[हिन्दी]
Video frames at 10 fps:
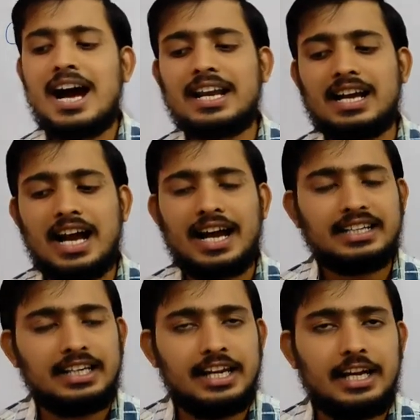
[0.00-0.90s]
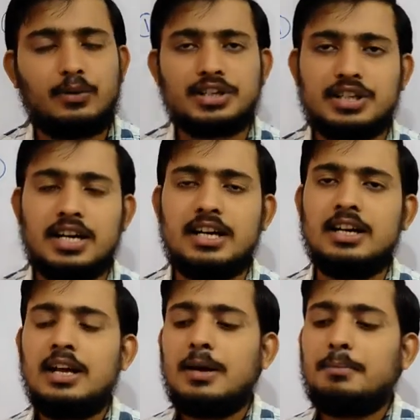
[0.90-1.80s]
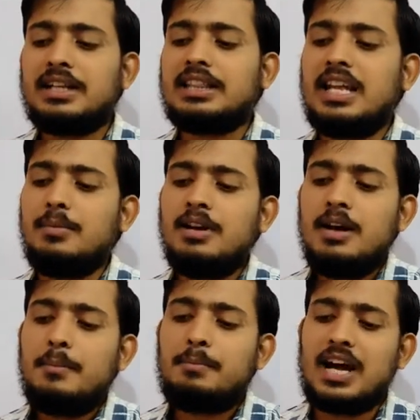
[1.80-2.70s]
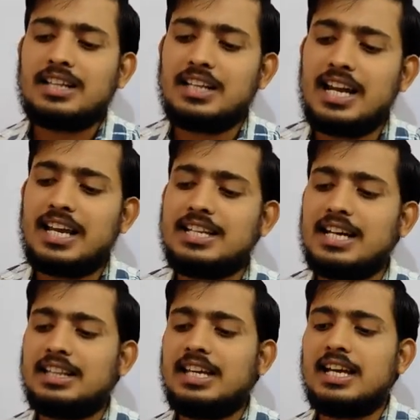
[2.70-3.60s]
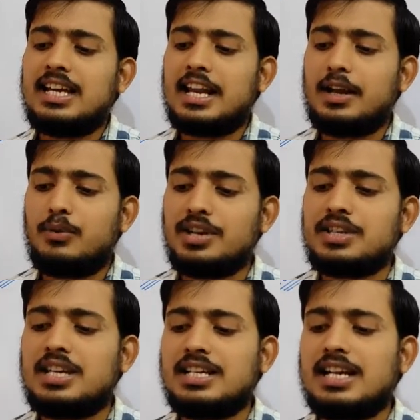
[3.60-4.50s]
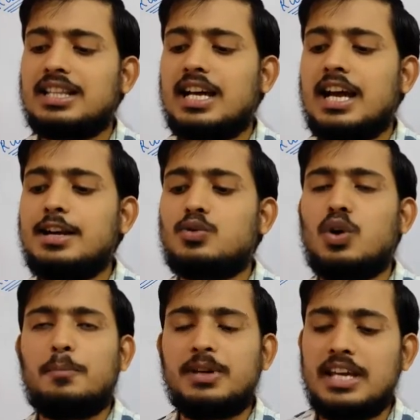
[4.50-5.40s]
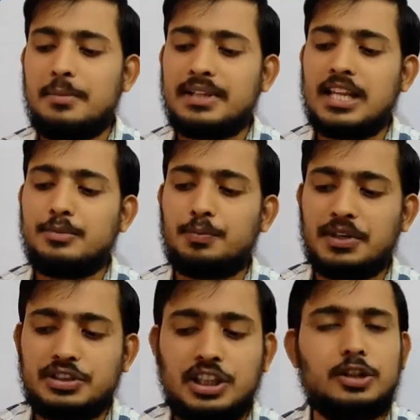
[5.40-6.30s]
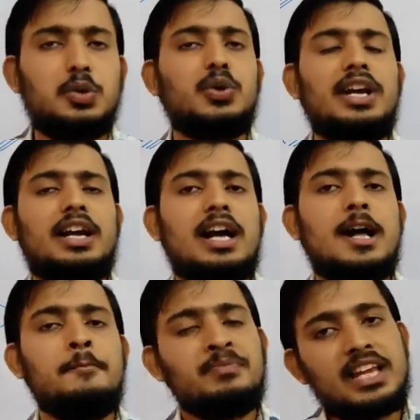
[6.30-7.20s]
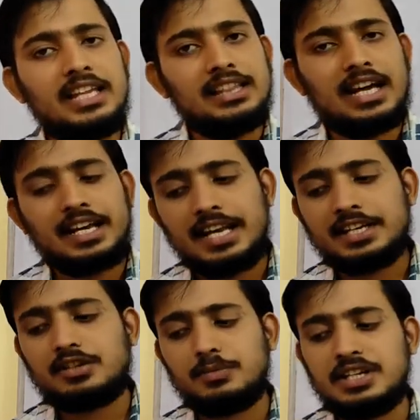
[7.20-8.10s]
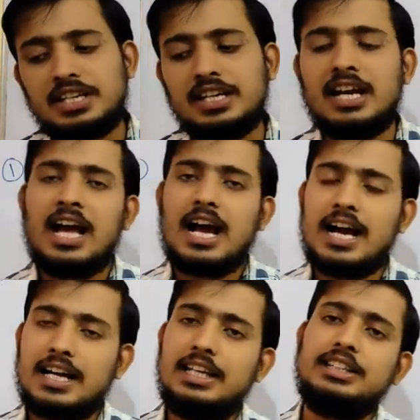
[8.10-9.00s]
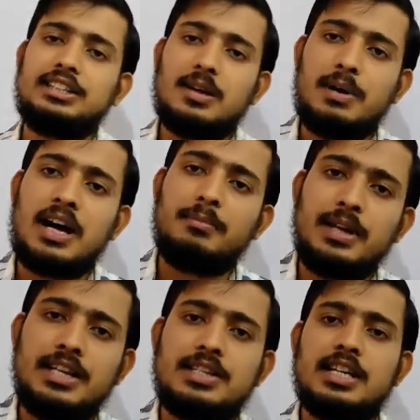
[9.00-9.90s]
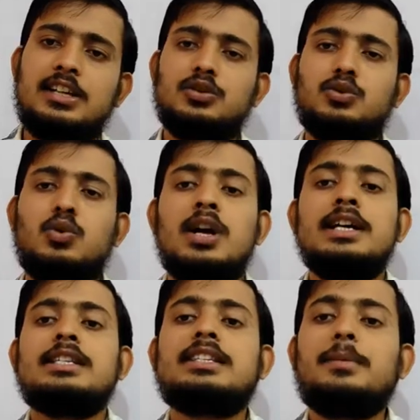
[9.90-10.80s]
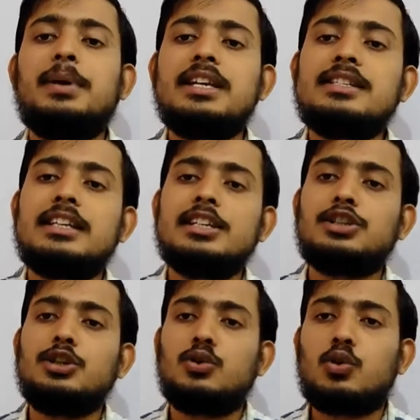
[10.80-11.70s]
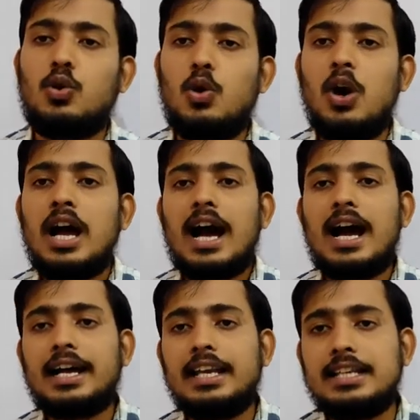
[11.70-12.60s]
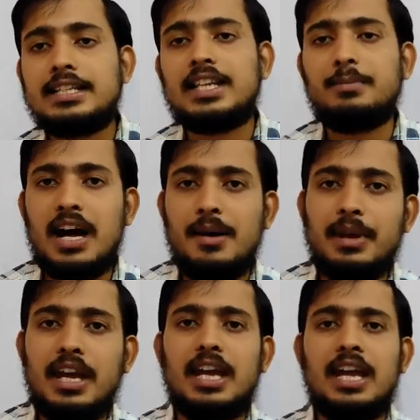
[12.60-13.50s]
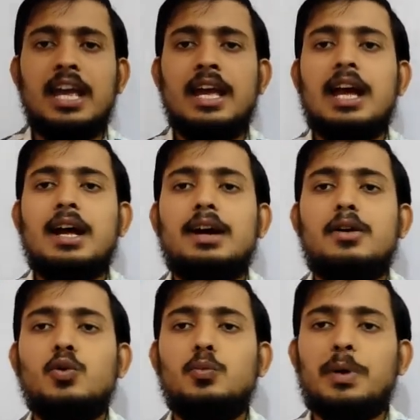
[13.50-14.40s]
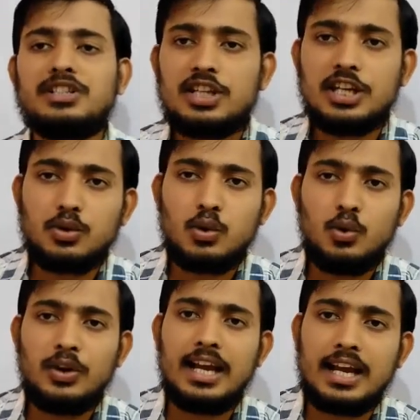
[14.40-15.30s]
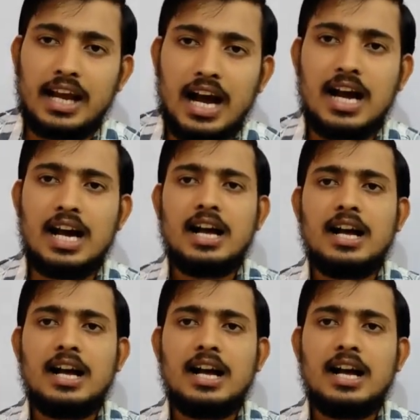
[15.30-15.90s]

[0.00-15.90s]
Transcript: आर काइंडली रिक्वेस्टेड मतलब प्रार्थना की जाती है या रिक्वेस्ट किया जाता है टू अपीयर मतलब उपस्थित होने का इन द नेक्स्ट मीटिंग अगली सभा में जी हाँ दोस्तों सभी सदस्यों को अगली सभा में उपस्थित होने का